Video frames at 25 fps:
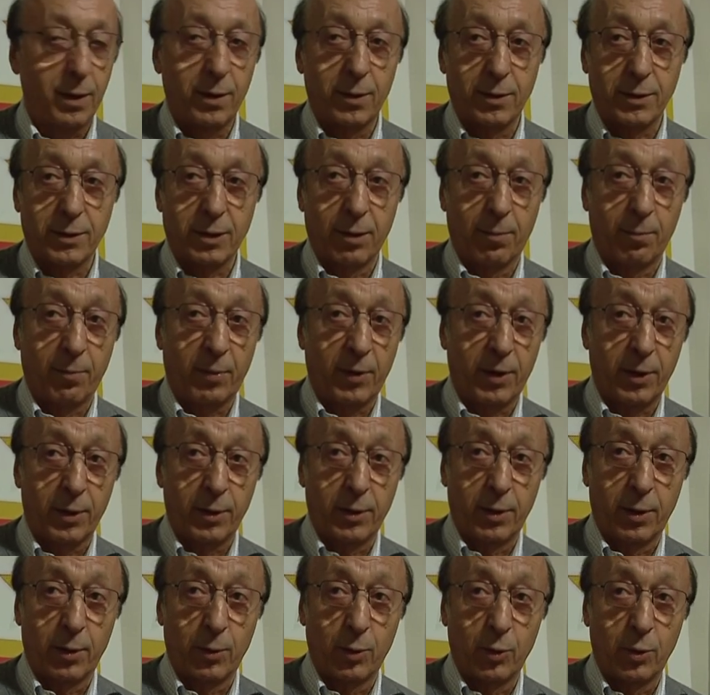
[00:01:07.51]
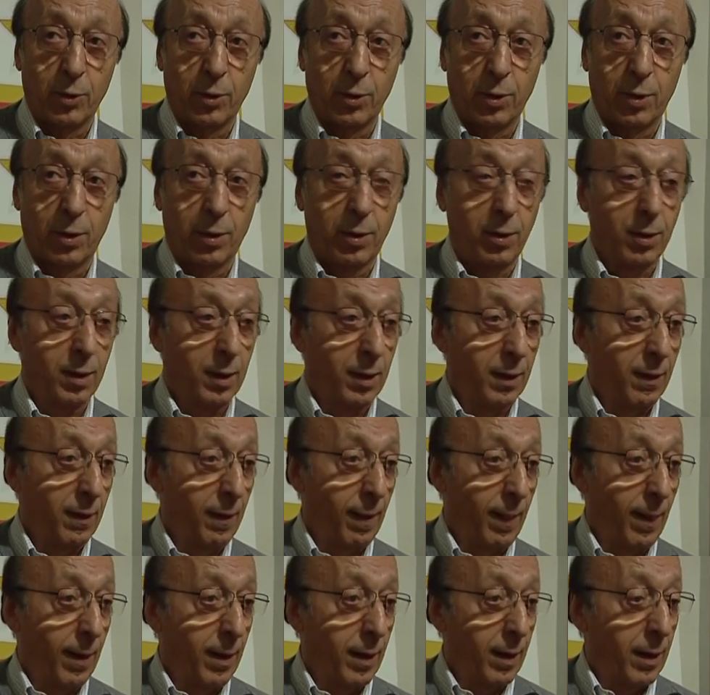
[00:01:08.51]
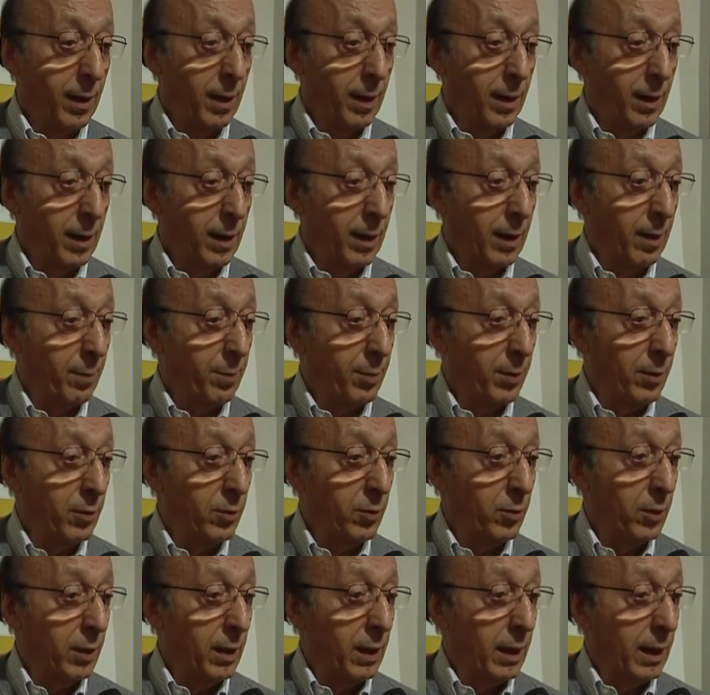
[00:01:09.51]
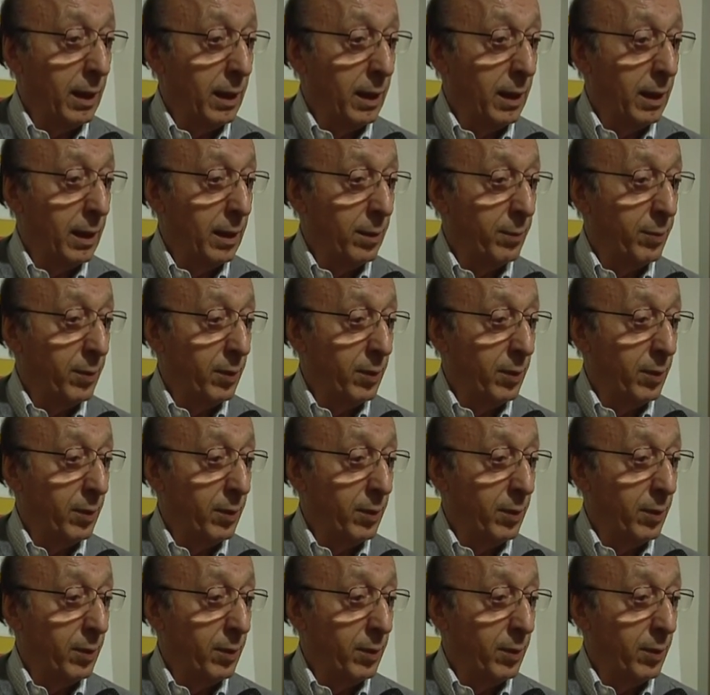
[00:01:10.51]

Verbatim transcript: Io ho sempre ritenuto la paura la, la,